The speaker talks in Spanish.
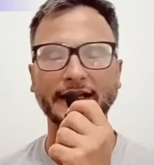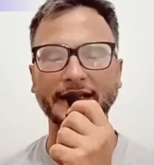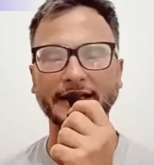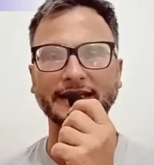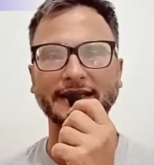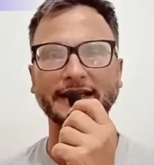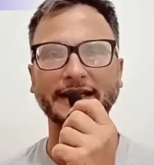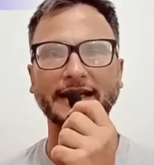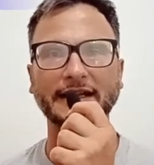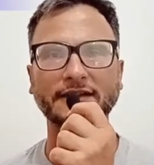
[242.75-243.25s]
En
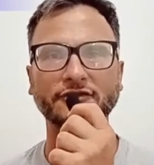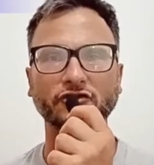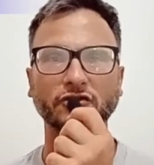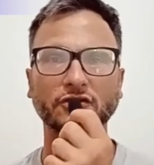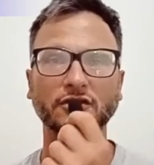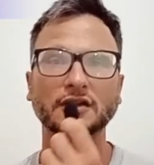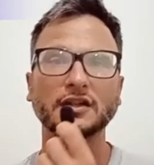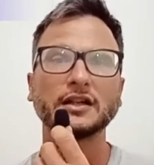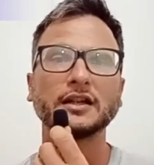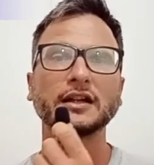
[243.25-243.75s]
este
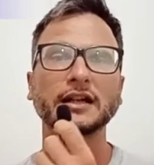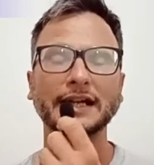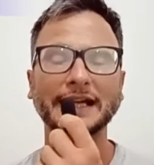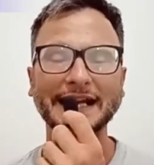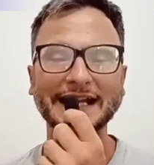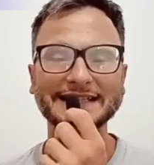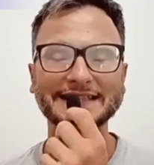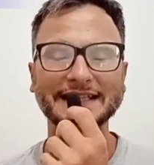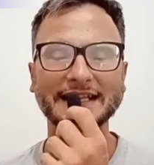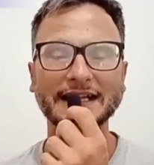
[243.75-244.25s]
caso,
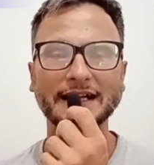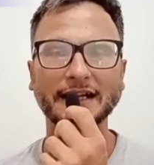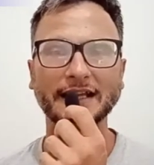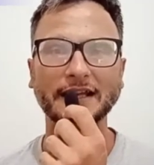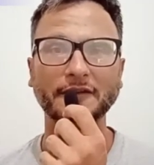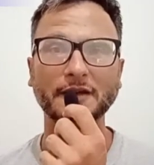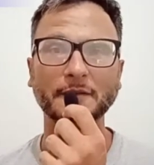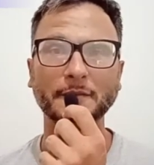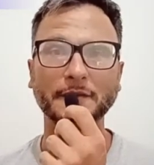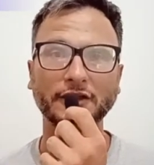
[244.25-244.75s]
gracias a que
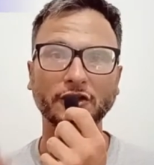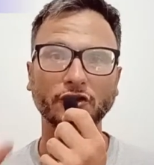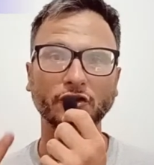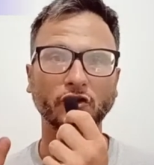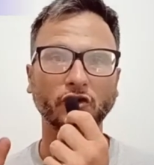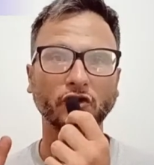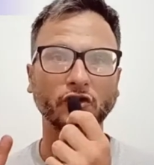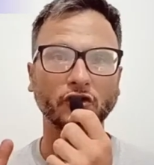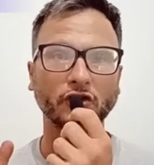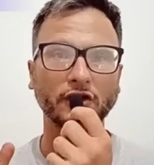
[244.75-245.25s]
había metido
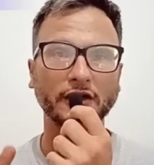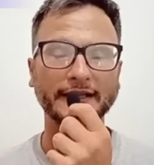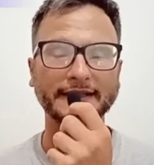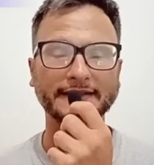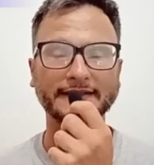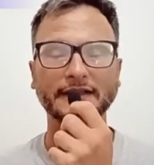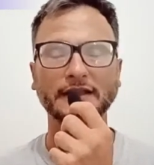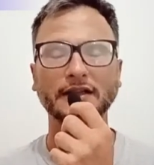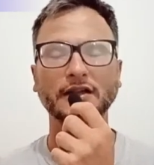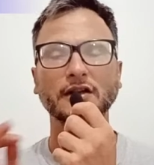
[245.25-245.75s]
dos
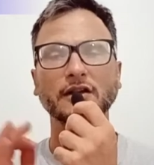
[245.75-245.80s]
goles,